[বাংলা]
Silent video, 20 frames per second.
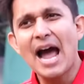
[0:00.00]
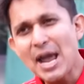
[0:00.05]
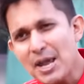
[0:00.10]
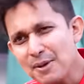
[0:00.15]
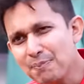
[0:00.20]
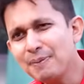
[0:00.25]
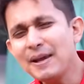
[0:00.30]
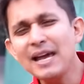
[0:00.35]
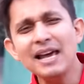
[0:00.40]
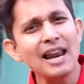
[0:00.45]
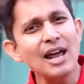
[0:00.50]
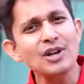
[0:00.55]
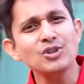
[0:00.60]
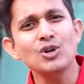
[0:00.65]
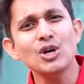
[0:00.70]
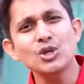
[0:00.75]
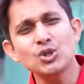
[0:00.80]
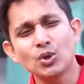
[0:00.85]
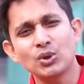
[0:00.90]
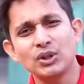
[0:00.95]
আইপিএল
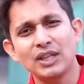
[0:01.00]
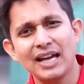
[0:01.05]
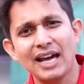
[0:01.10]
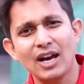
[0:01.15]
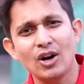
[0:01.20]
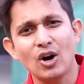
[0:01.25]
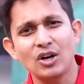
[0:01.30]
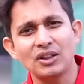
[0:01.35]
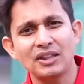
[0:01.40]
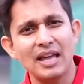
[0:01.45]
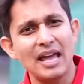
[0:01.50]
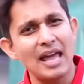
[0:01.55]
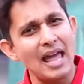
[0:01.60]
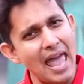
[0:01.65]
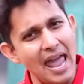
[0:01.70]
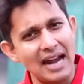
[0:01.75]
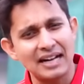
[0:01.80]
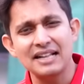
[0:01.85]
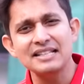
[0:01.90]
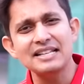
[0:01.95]
আসলে সত্যিকারের অর্থে
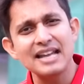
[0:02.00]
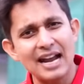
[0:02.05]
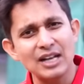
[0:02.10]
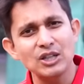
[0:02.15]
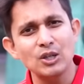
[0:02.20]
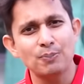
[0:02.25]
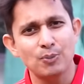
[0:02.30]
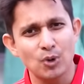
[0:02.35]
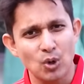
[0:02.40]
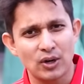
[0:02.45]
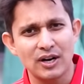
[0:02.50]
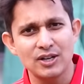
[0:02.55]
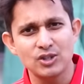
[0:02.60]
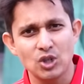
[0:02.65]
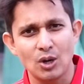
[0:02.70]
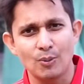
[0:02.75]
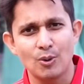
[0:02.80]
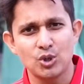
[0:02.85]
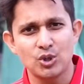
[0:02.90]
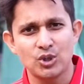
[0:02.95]
একটা জায়গায় তো প্রোগ্রেস
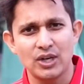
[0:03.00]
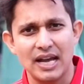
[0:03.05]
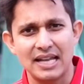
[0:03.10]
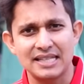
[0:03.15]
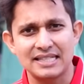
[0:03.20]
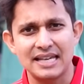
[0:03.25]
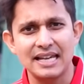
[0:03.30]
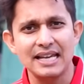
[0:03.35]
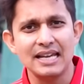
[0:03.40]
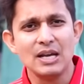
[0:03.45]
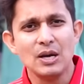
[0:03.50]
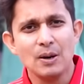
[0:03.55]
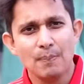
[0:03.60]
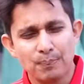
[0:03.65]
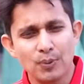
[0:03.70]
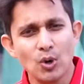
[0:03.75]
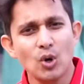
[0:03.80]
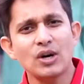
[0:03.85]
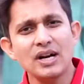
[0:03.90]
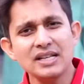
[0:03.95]
তো অবশ্যই আছে
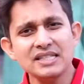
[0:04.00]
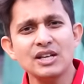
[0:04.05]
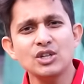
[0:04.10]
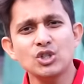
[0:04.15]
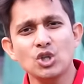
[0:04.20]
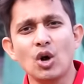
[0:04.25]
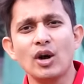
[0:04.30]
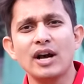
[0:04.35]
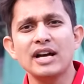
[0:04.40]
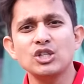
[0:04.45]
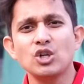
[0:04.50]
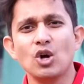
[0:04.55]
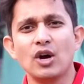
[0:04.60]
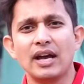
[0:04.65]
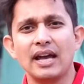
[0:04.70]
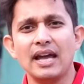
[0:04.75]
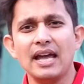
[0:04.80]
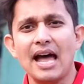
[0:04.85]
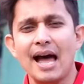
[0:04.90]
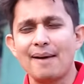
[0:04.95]
প্রোগ্রেসের সঙ্গে
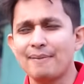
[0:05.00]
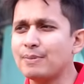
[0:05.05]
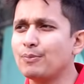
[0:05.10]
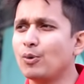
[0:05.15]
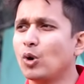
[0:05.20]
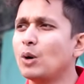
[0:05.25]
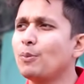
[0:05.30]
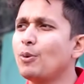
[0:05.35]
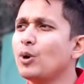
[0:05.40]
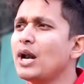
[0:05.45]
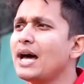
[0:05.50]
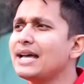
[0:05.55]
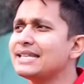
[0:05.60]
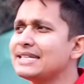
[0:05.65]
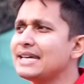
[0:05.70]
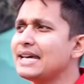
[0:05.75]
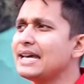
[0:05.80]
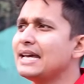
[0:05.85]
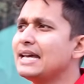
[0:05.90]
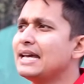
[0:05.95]
সঙ্গে আমি বলবো না
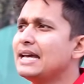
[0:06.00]
যে